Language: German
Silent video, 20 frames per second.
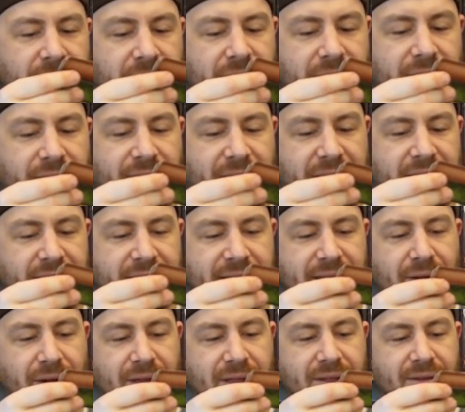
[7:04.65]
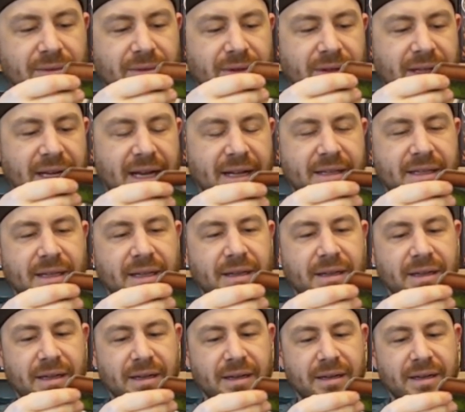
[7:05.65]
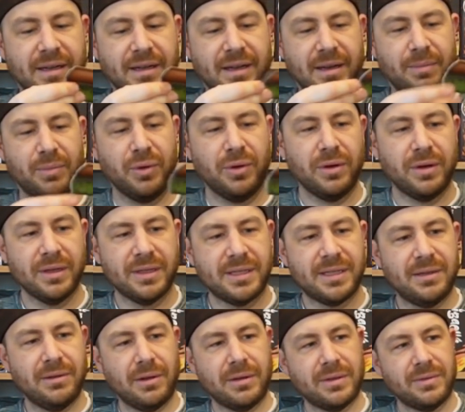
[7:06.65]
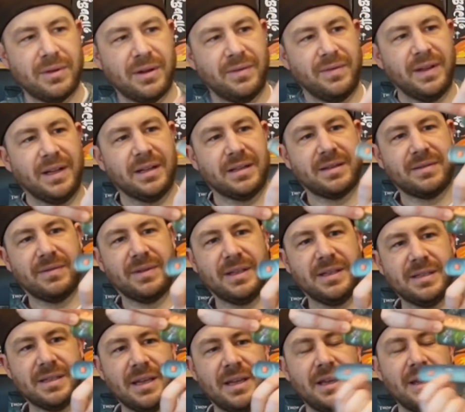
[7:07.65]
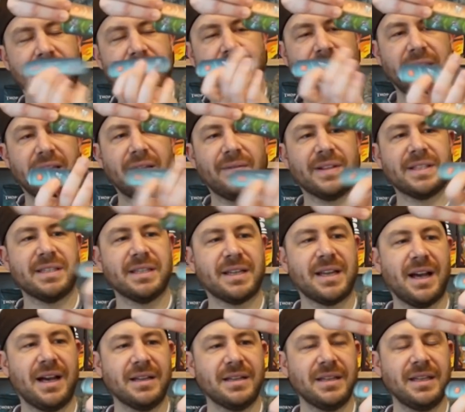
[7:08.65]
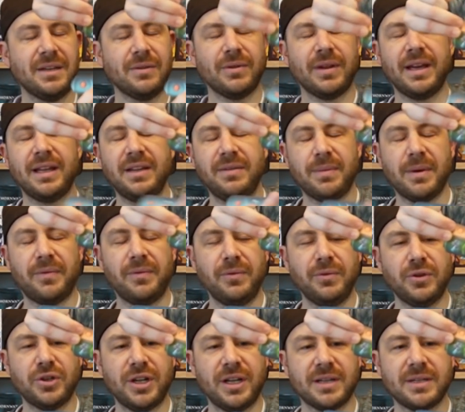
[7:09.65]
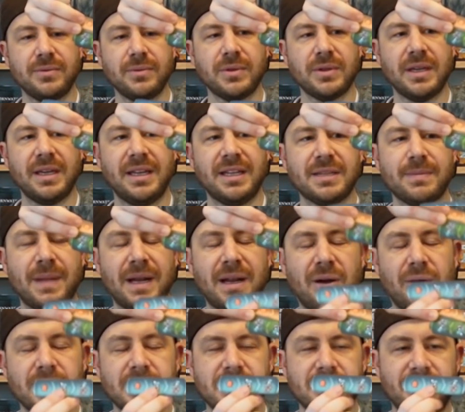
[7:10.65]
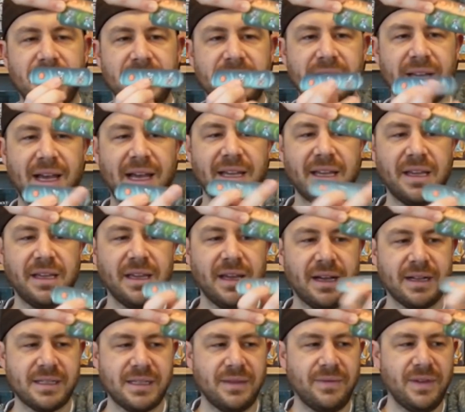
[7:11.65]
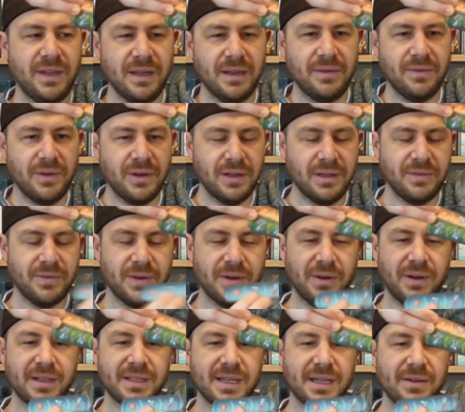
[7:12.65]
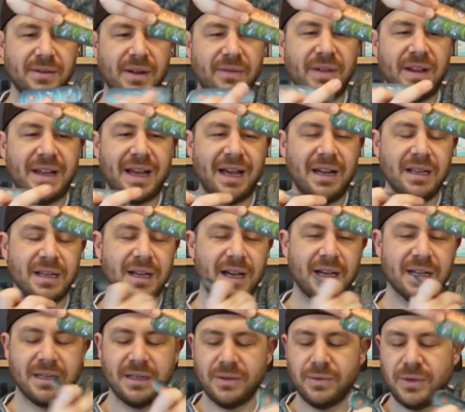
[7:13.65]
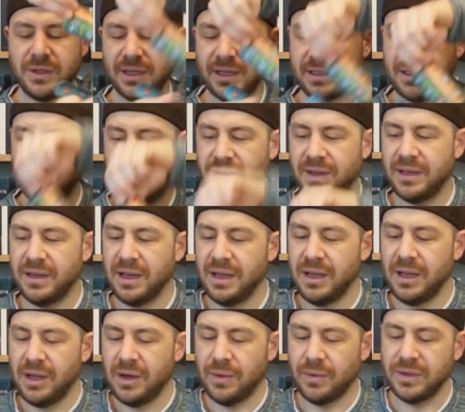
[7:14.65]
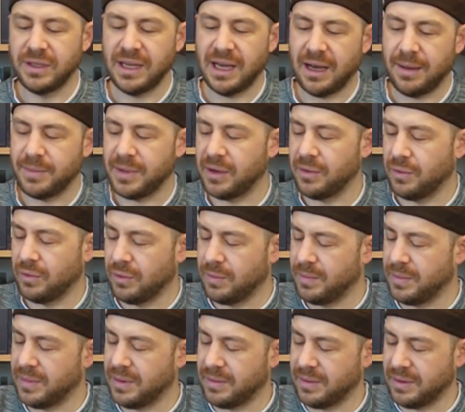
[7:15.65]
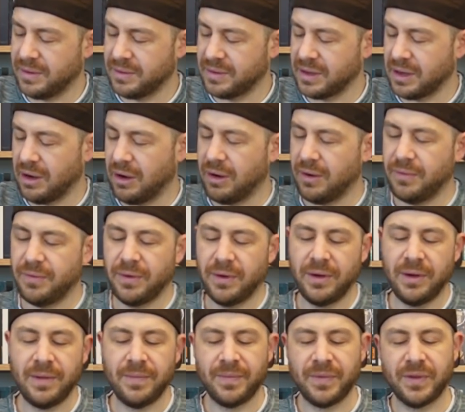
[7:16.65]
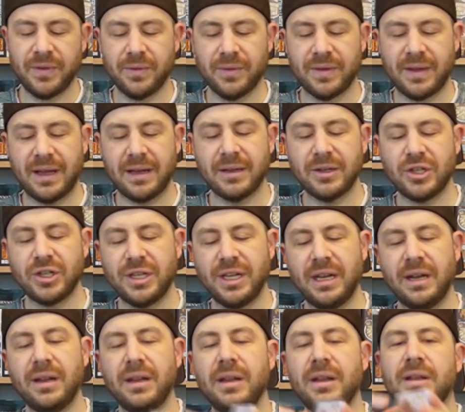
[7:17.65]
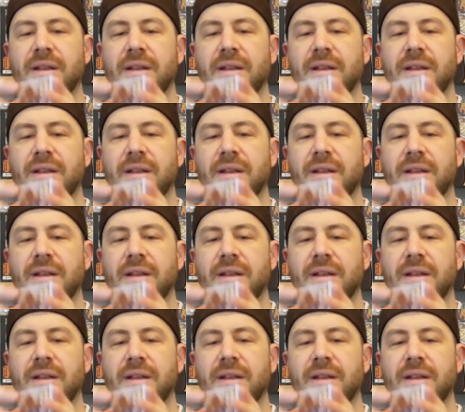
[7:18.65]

äh, Waldslot und er hatte hier den, den Gebirgeslot oder wie das ist. Da liegt jeweils eine Karte gegen und ähnlich wie bei Flügelschlag sucht ihr jedes Mal aus, welche Reihe ihr aktivieren wollt von euren Sachen. Dann werden alle Karten durchaktiviert und die haben dann oben drauf so Sachen stehen.